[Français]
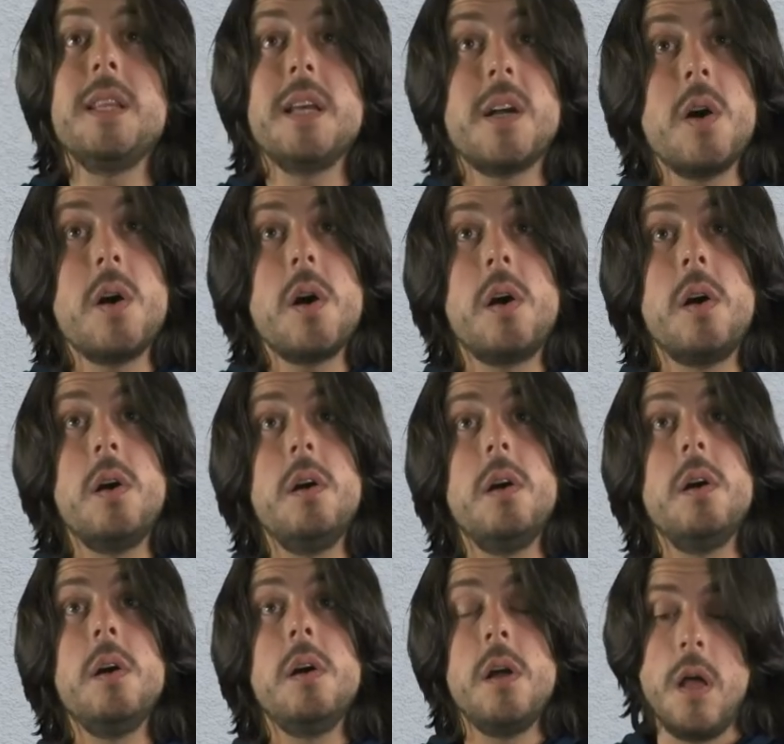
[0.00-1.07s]
d'accord
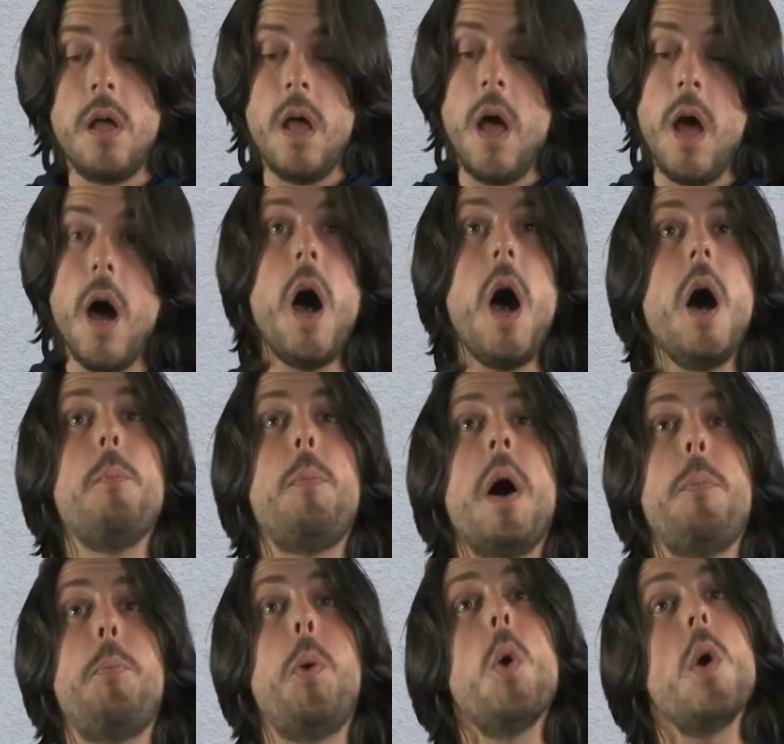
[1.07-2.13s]
ah bah
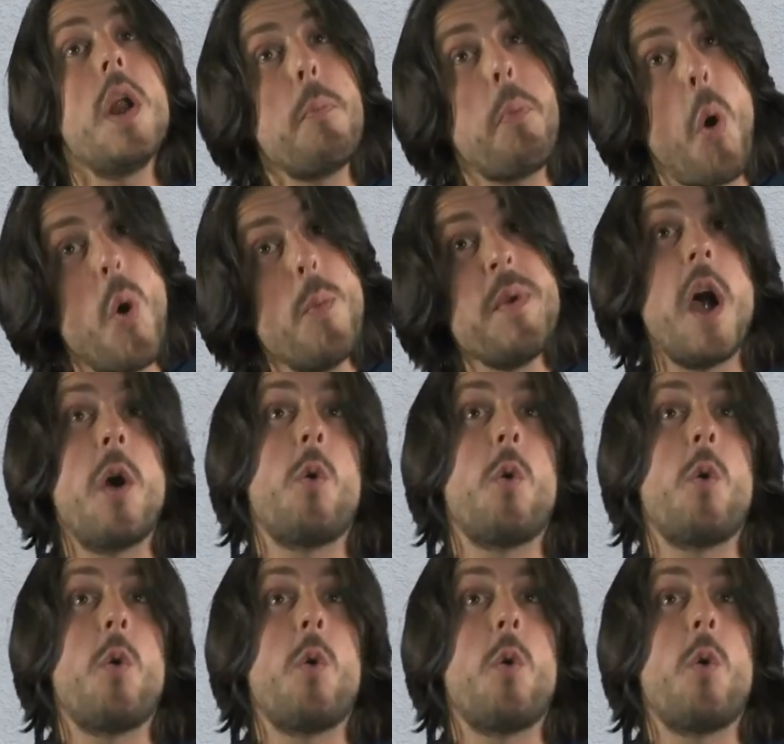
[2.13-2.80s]
pour la première